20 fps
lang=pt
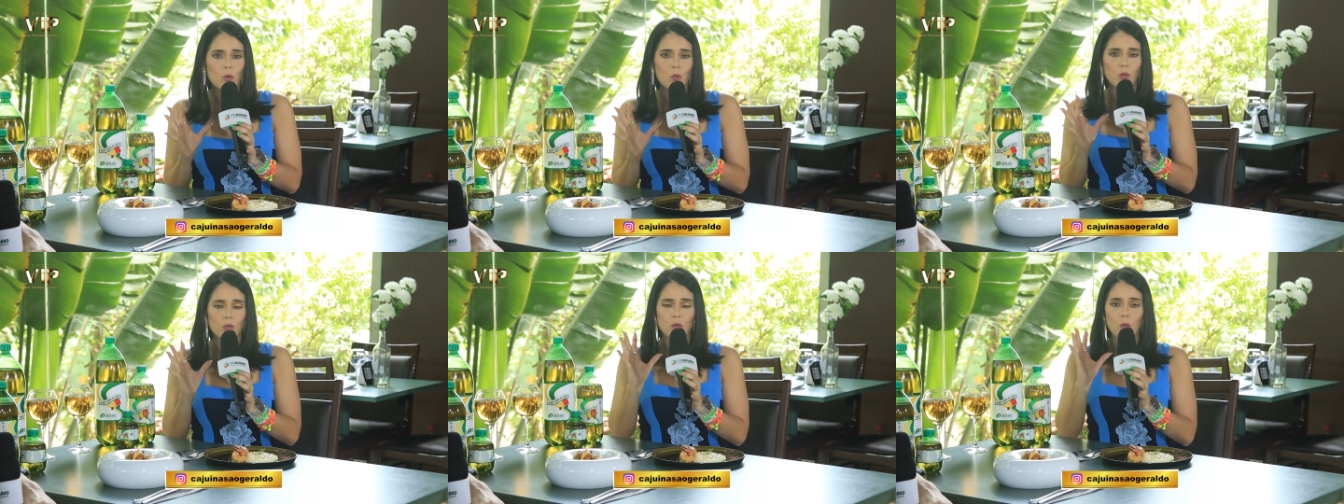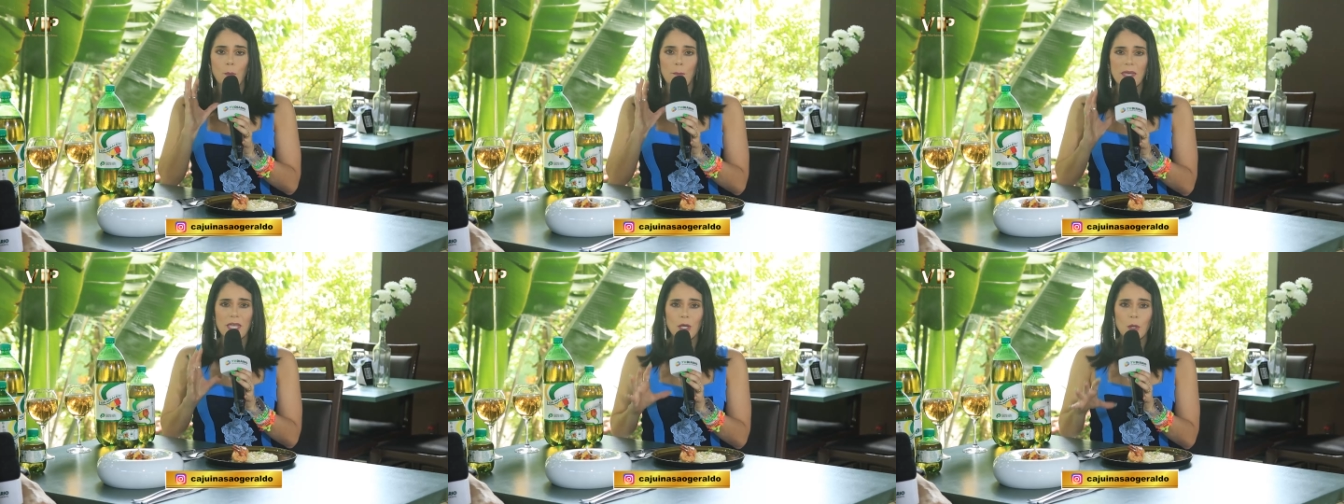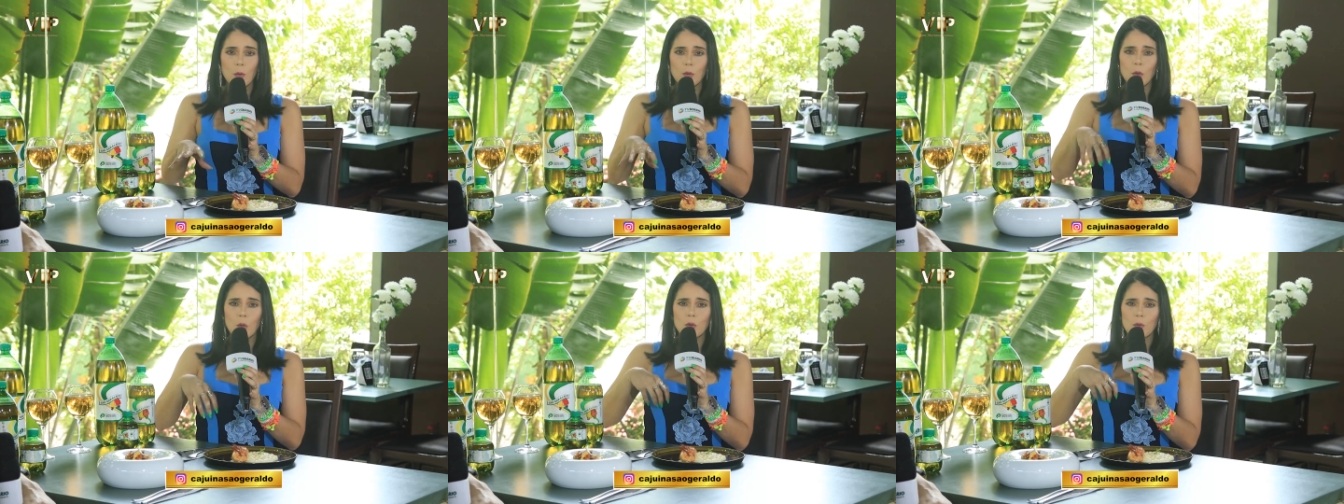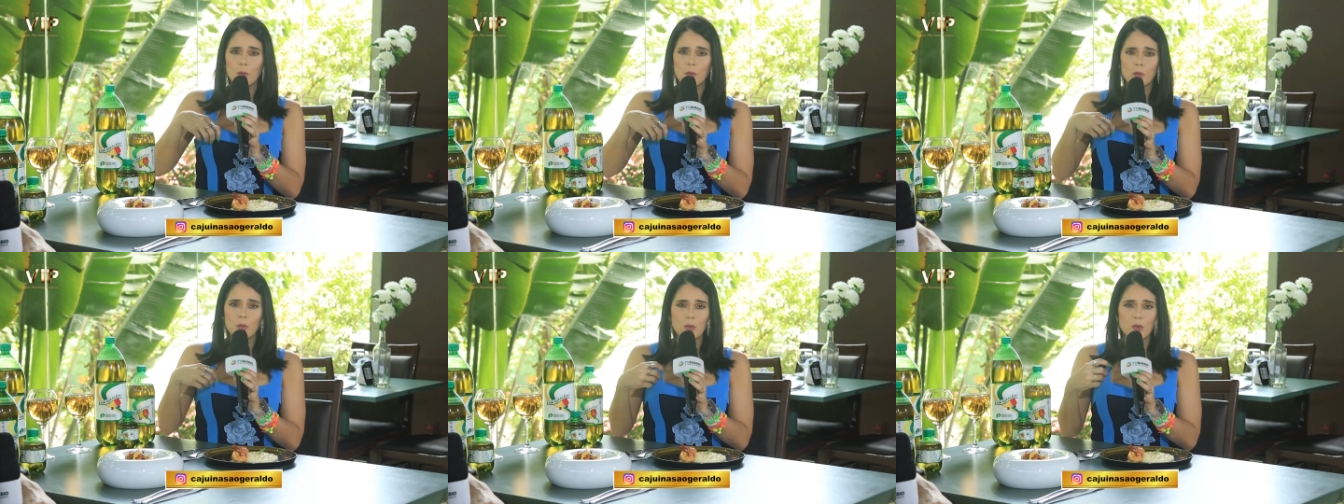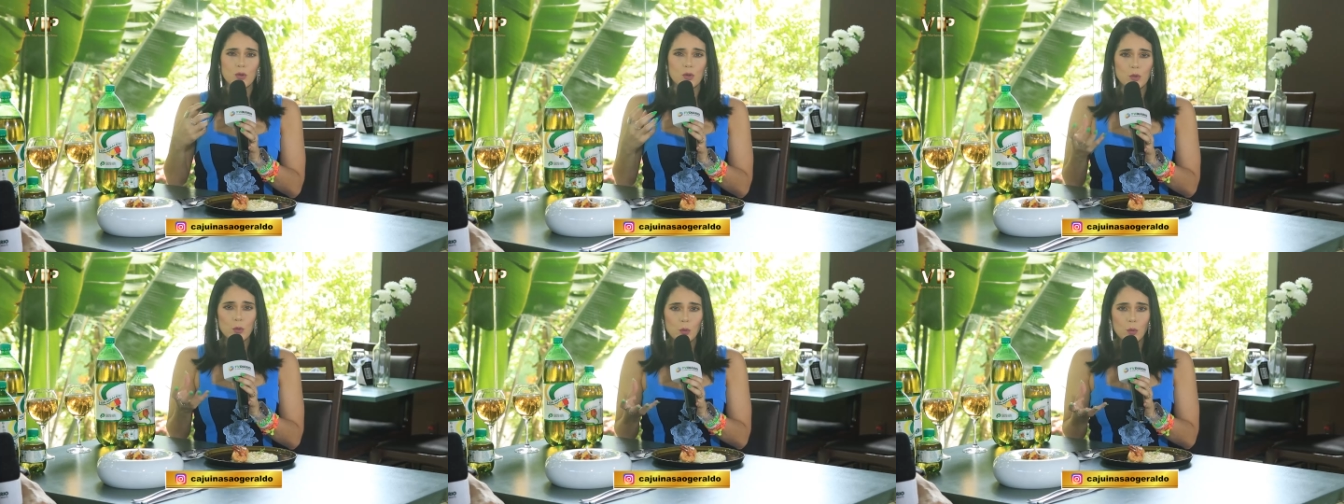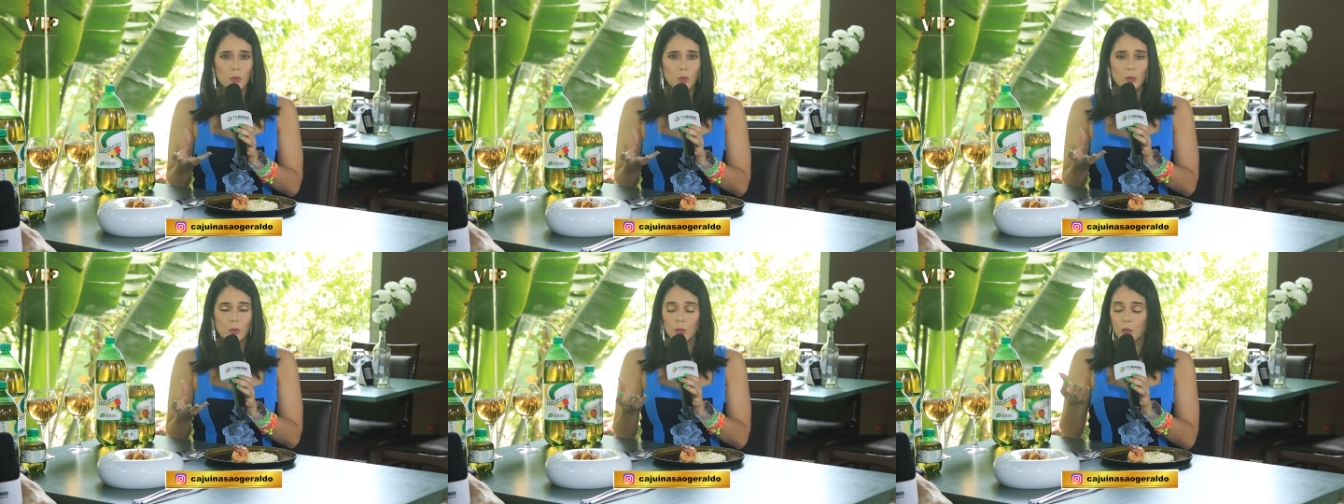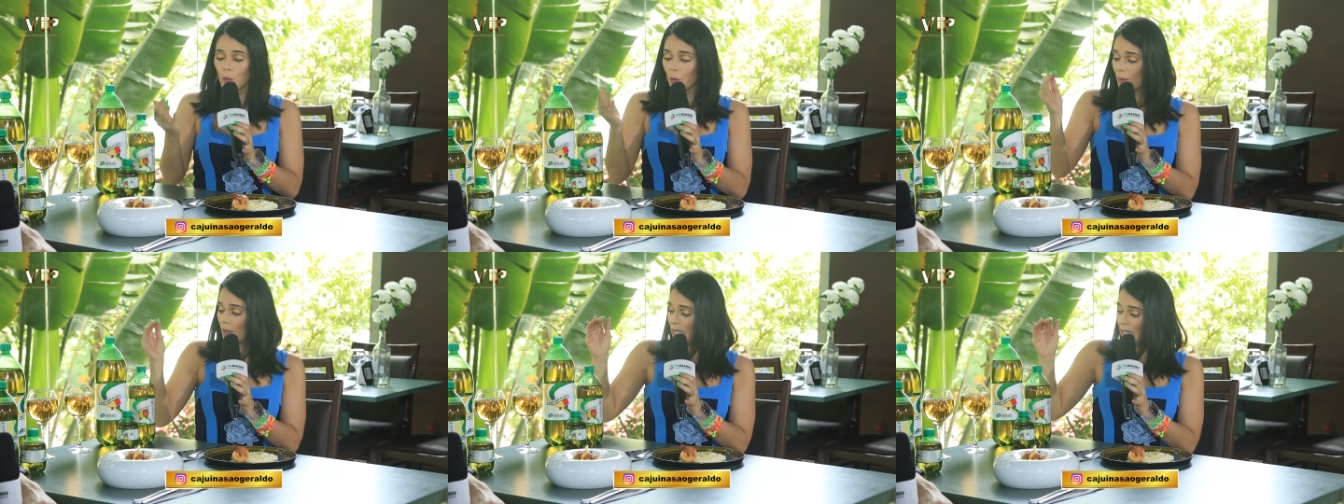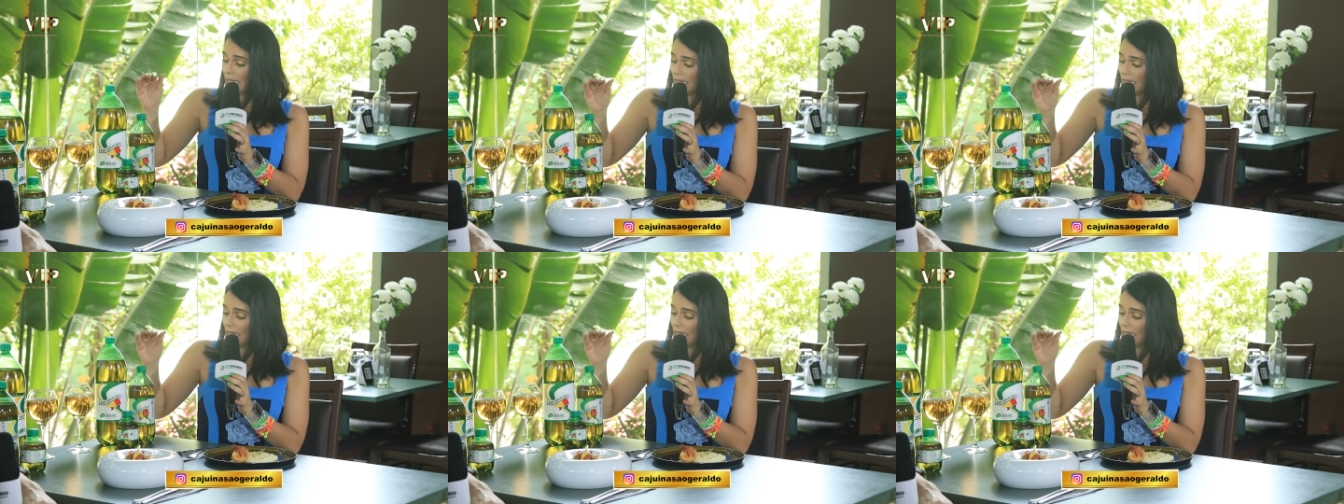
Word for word: no domingo, todo mundo junto.